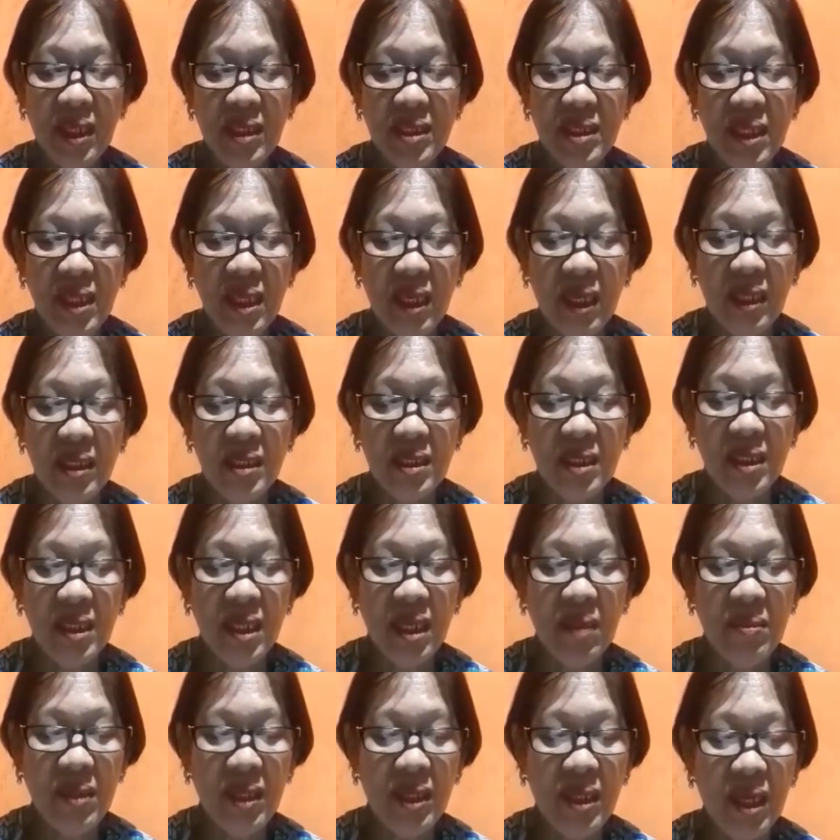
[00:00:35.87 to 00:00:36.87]
niya sila,
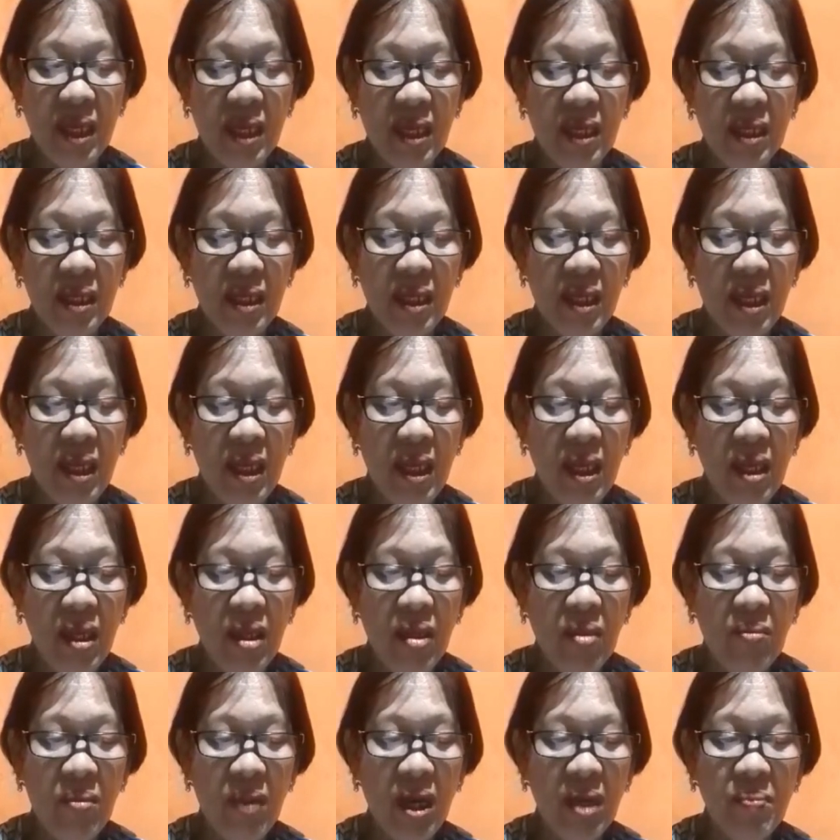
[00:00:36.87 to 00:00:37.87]
sinabi niya,
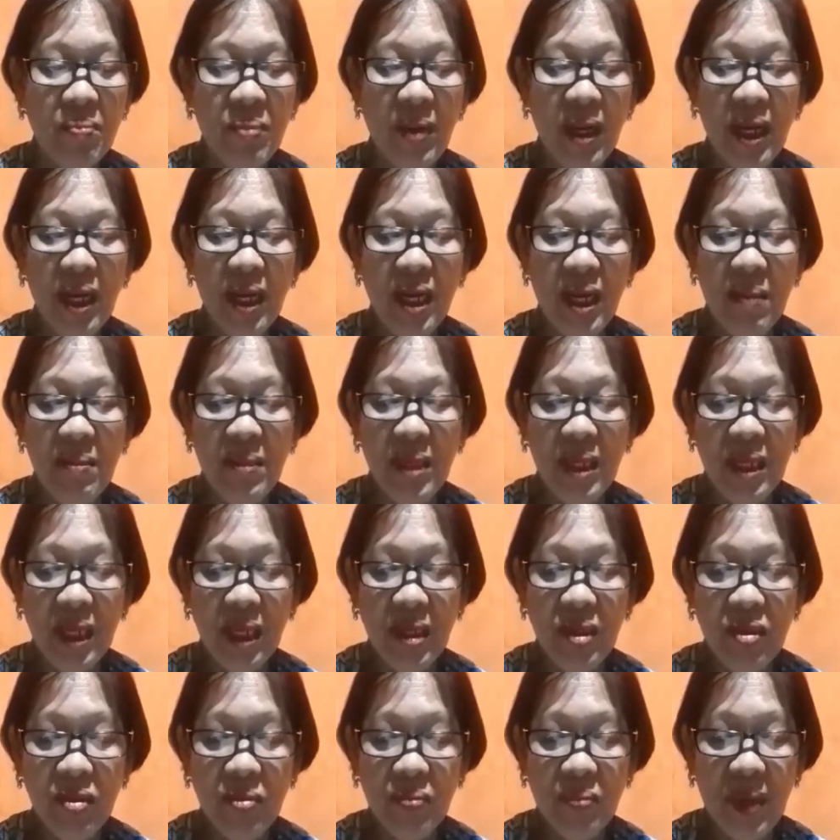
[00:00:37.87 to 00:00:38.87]
Magpakarami
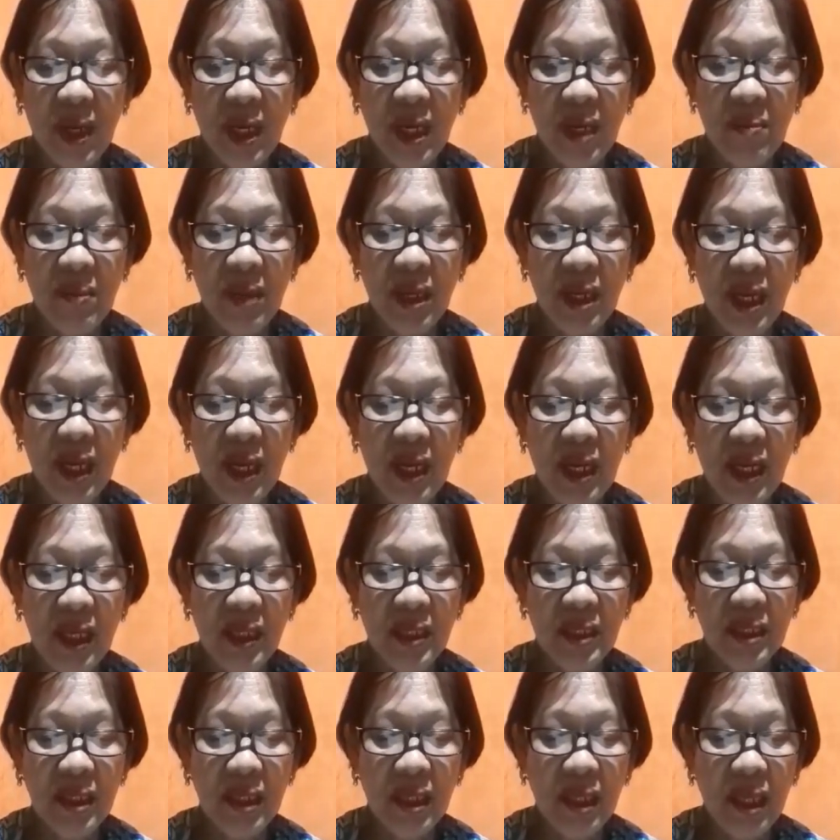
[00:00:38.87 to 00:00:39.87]
kayo para mangalat
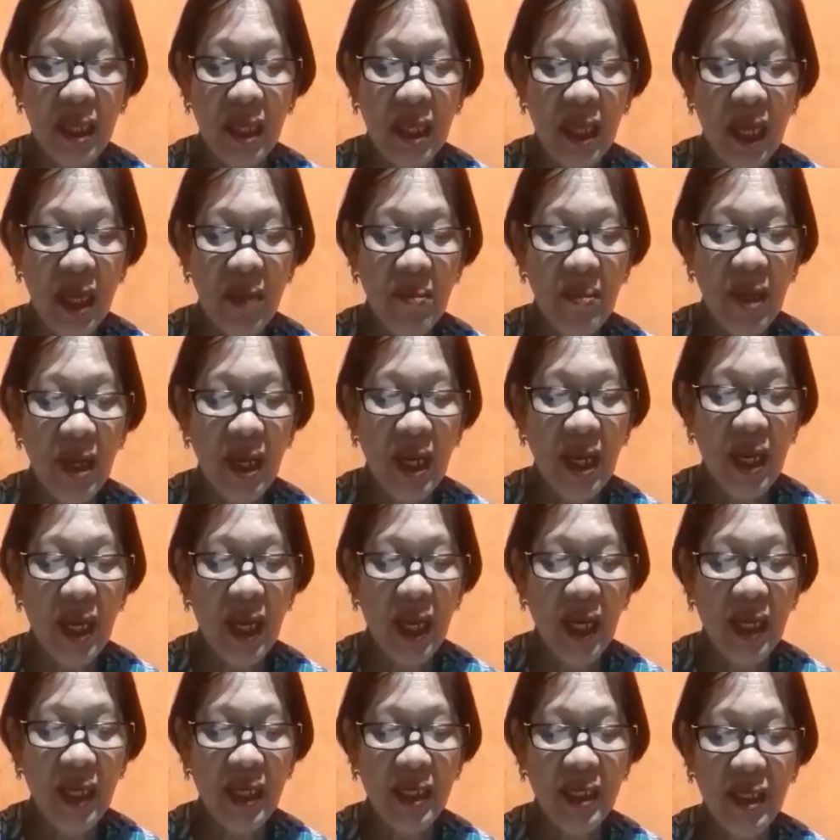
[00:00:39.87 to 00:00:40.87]
ang mga
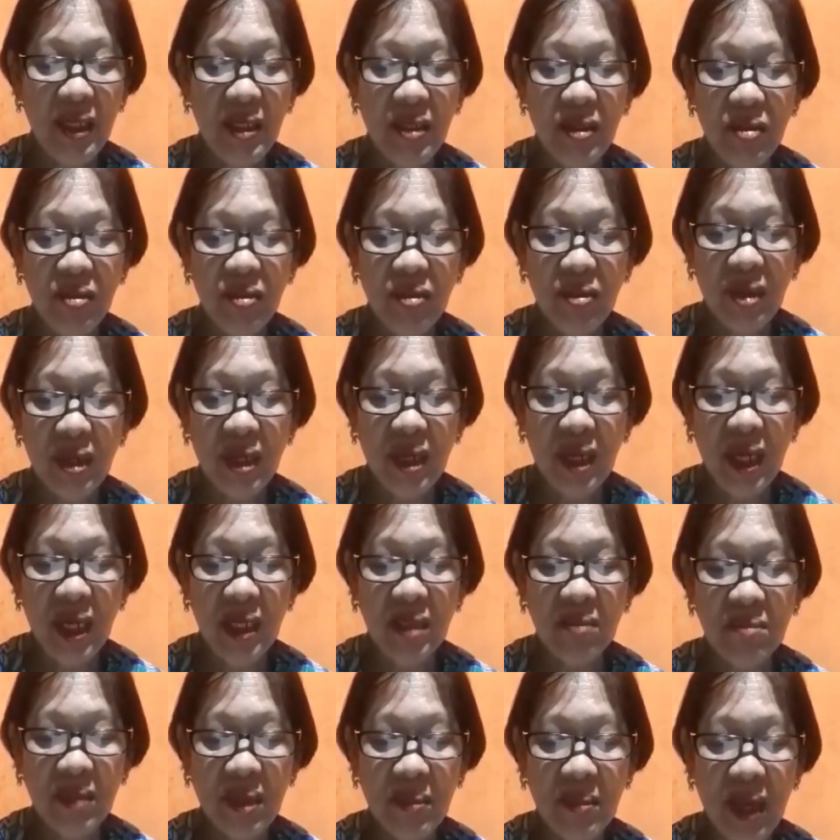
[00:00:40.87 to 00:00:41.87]
lahi ninyo
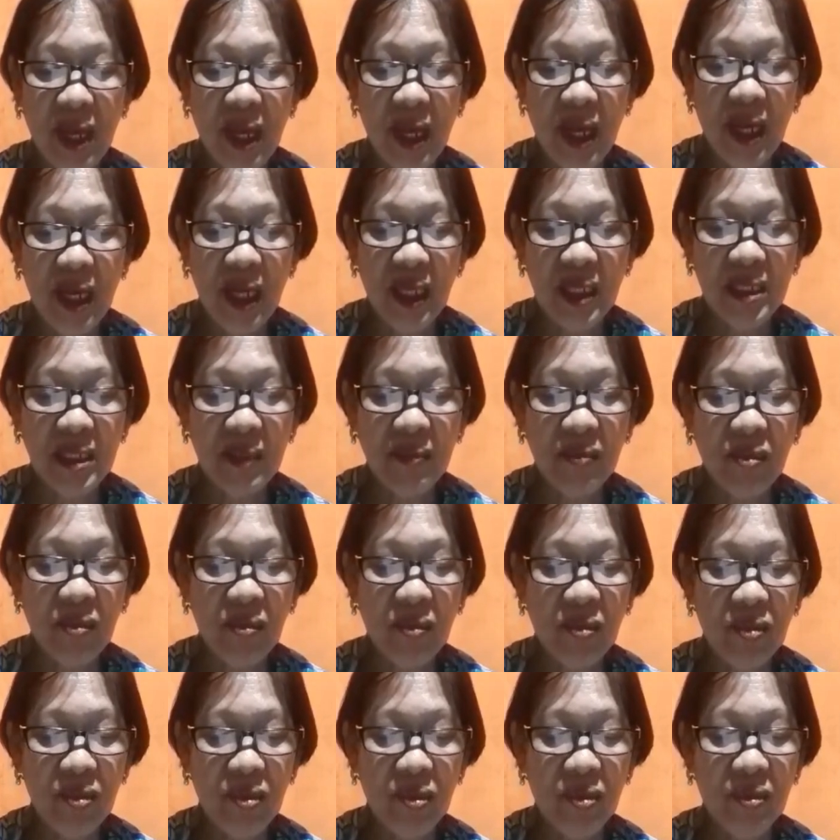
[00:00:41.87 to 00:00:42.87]
at mamahala sa buong
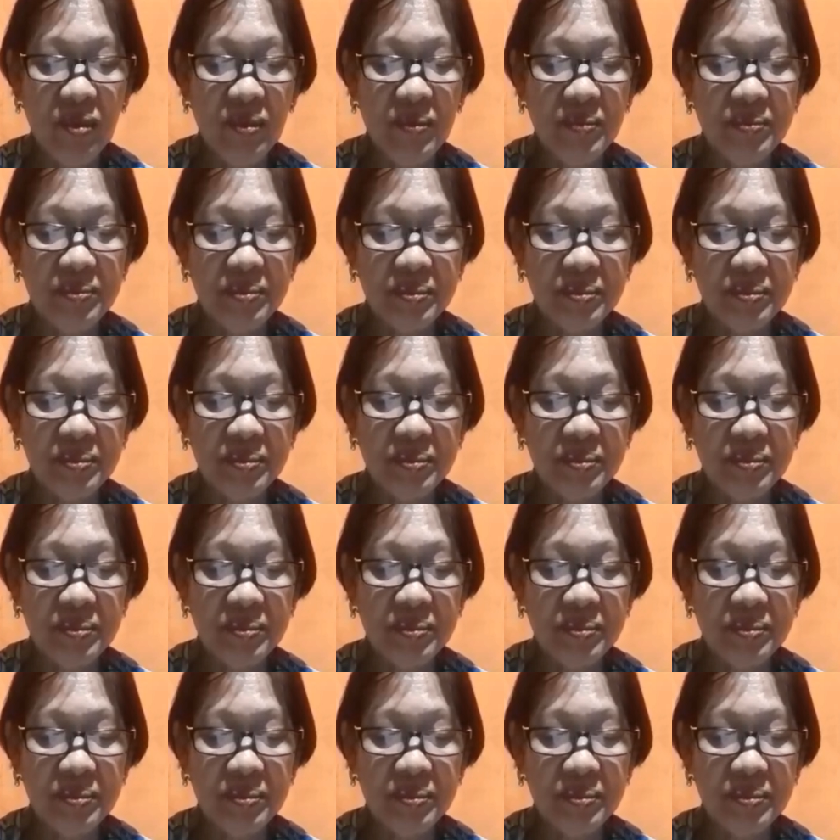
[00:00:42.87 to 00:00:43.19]
mundo.